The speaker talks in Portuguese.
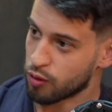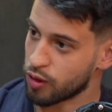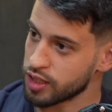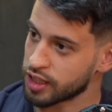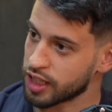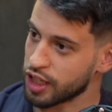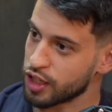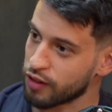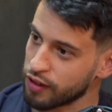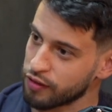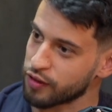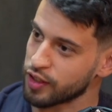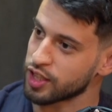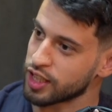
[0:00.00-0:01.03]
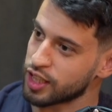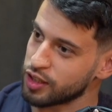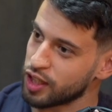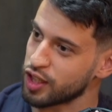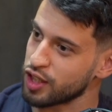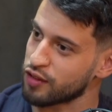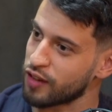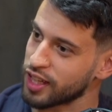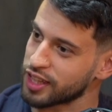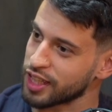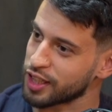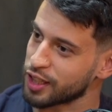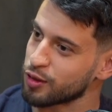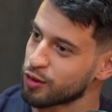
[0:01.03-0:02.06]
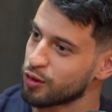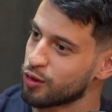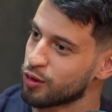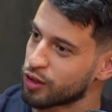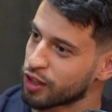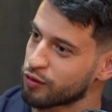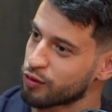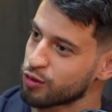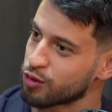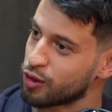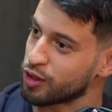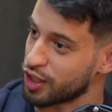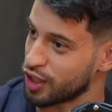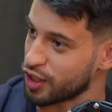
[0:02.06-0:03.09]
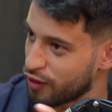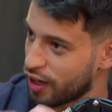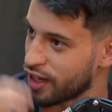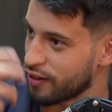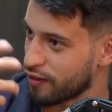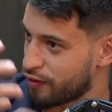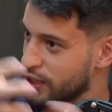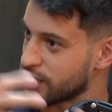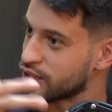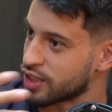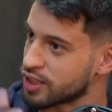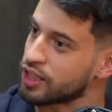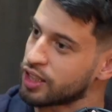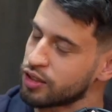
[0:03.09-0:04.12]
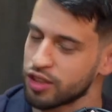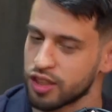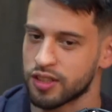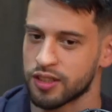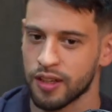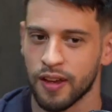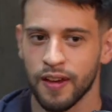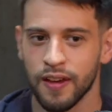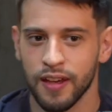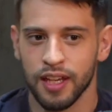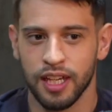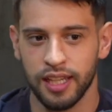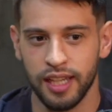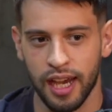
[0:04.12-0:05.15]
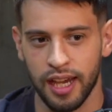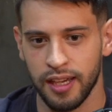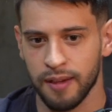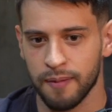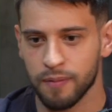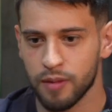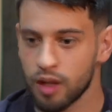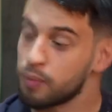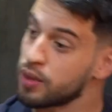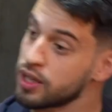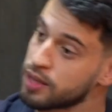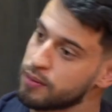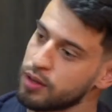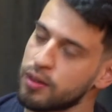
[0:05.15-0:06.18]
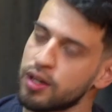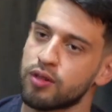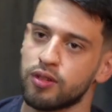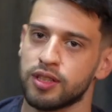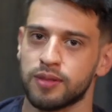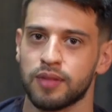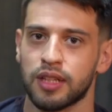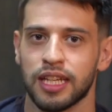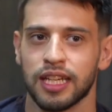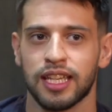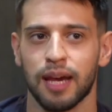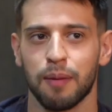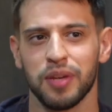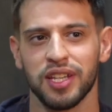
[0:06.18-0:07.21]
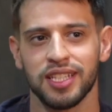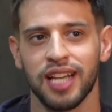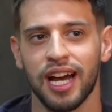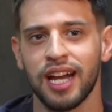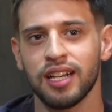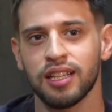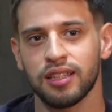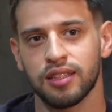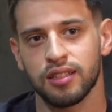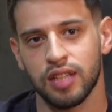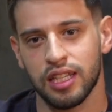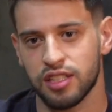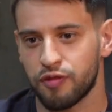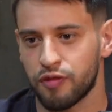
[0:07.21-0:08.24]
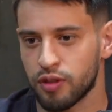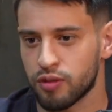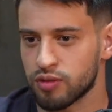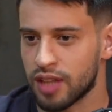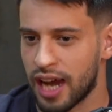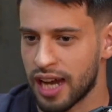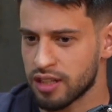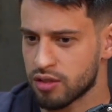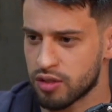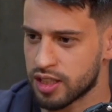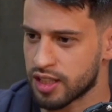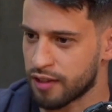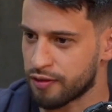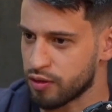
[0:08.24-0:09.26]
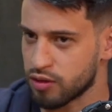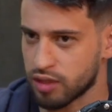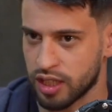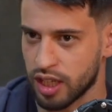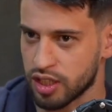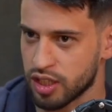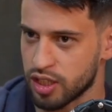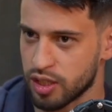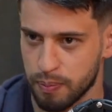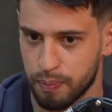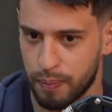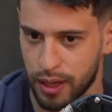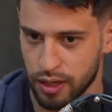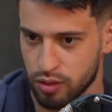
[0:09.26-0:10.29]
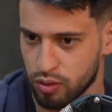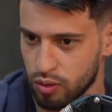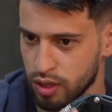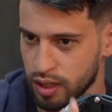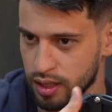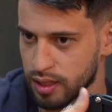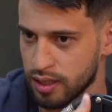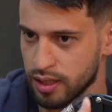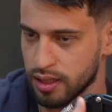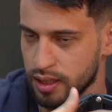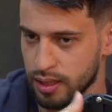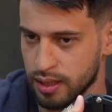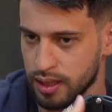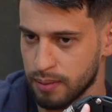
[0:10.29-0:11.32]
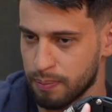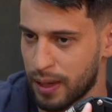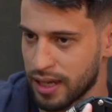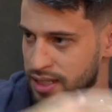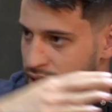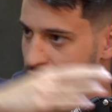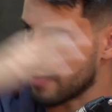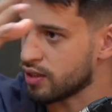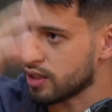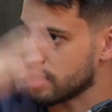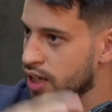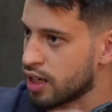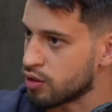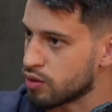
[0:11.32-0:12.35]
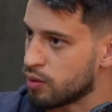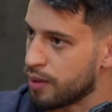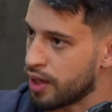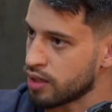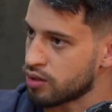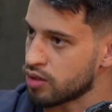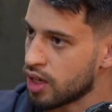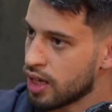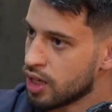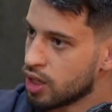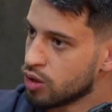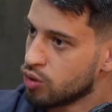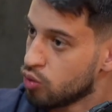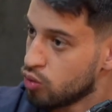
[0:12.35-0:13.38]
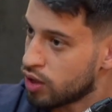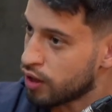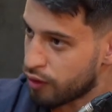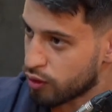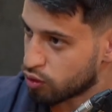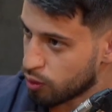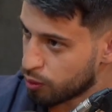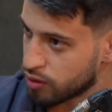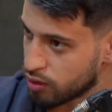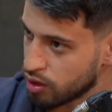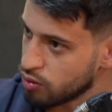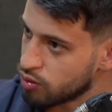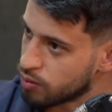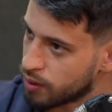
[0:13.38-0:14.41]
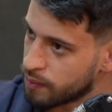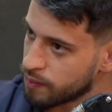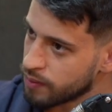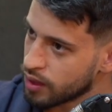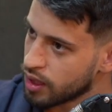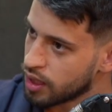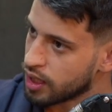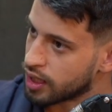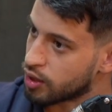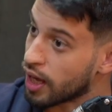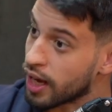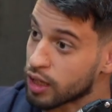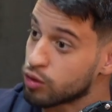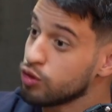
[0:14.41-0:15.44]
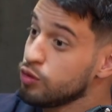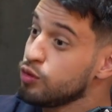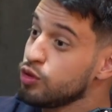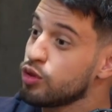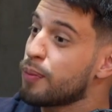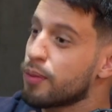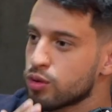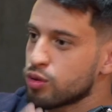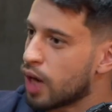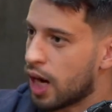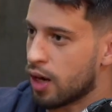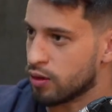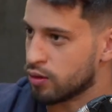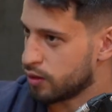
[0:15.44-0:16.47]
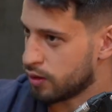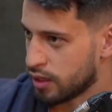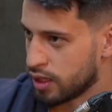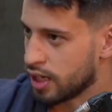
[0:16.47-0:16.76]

coisas que a gente vai vivenciando e a gente vai entendendo o que, que funciona e a gente vai fazendo uhum. essas analogias. E aí eu percebi uma coisa: que apesar das dificuldades, dos desafios que a gente passou e, e, e passava em certos momentos, nunca faltou provisão nenhuma. Hum. Então, era tudo muito pontual. Da